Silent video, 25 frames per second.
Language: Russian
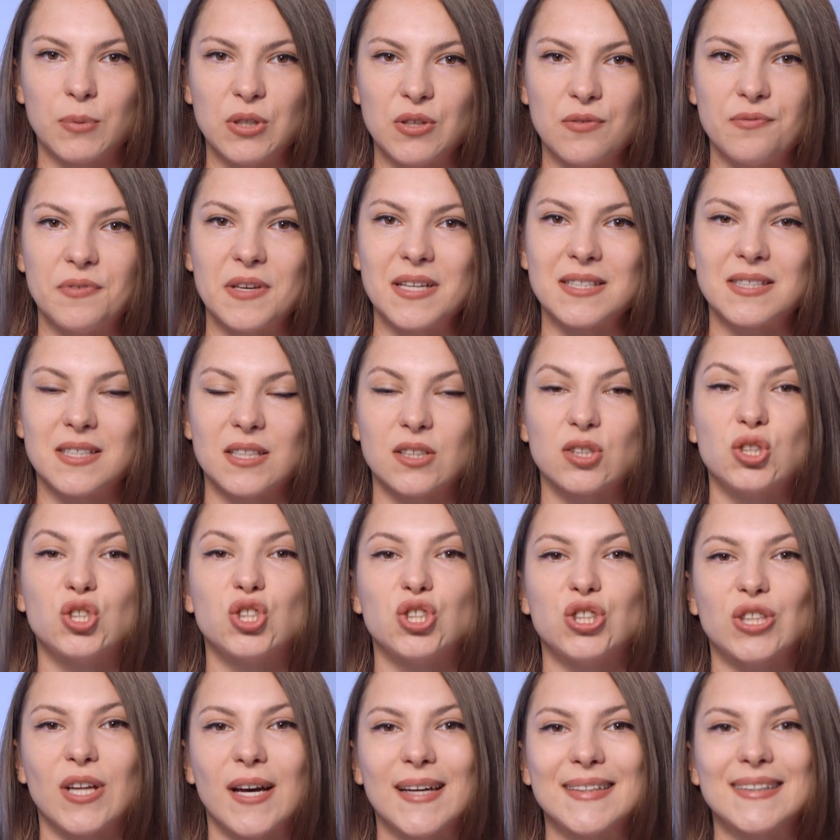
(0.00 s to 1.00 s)
манифестор
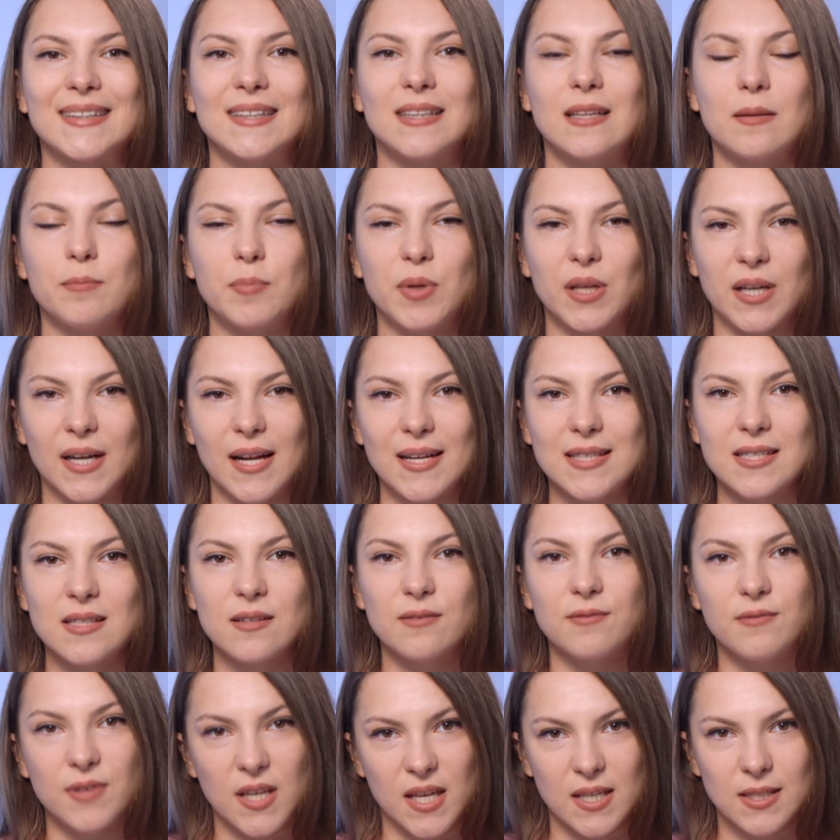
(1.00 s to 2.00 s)
начинает набирать
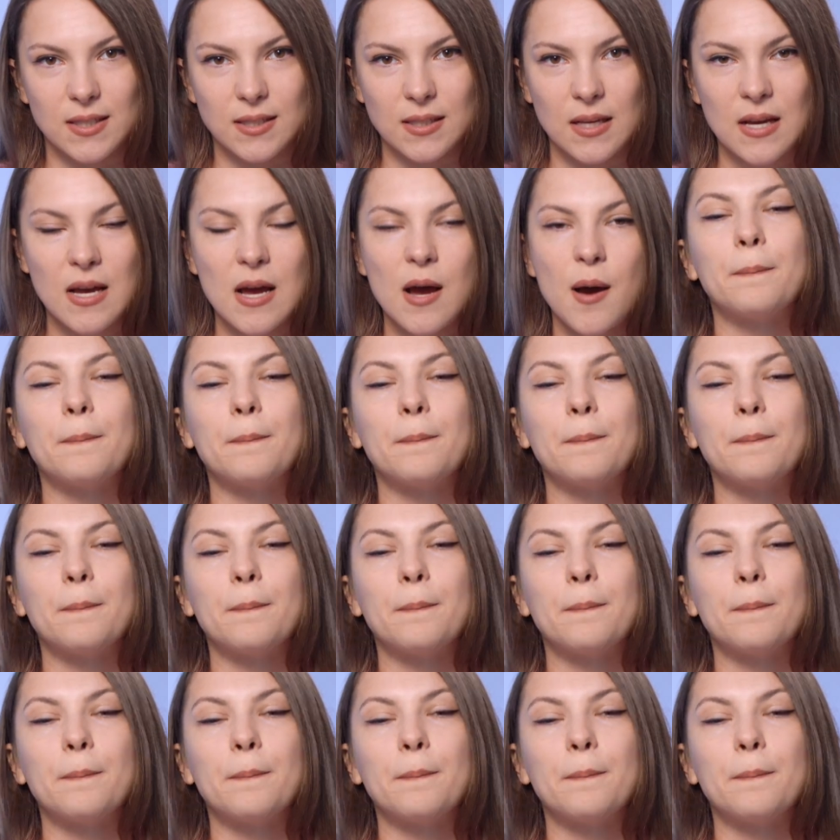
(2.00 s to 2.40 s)
вес.